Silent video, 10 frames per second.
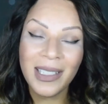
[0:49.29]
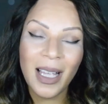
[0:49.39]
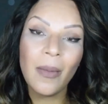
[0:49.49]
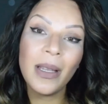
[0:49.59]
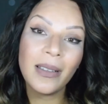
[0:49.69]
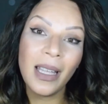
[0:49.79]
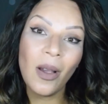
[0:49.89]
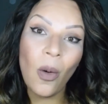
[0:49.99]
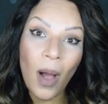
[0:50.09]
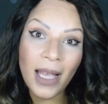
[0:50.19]
Esse cabelo tem
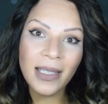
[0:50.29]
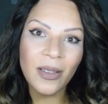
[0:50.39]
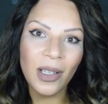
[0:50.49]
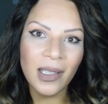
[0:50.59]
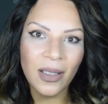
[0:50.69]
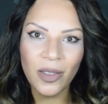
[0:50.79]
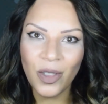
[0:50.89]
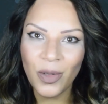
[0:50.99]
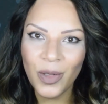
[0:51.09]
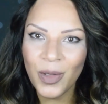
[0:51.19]
quase dois anos
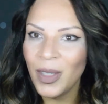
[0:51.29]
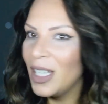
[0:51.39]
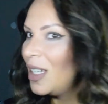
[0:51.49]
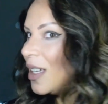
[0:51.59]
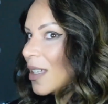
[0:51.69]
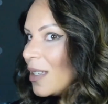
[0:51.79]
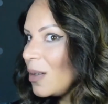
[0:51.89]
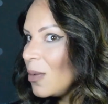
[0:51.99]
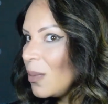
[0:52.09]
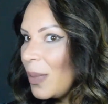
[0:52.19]
de uso
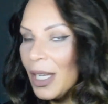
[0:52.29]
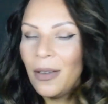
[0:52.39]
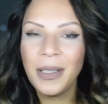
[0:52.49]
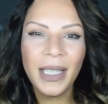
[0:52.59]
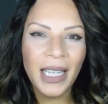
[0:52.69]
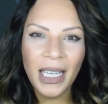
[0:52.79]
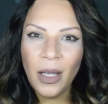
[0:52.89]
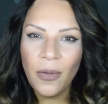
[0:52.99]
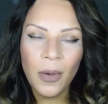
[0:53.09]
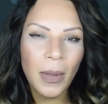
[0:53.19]
e um brilho
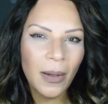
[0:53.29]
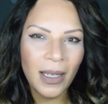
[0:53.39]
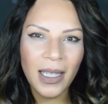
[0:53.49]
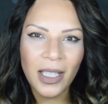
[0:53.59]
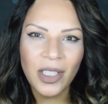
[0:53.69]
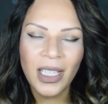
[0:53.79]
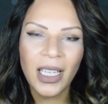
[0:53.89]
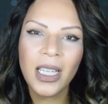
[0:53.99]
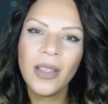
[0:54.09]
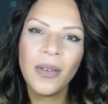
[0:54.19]
incrível, uma qualidade
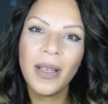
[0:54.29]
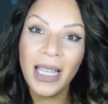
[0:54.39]
incrível.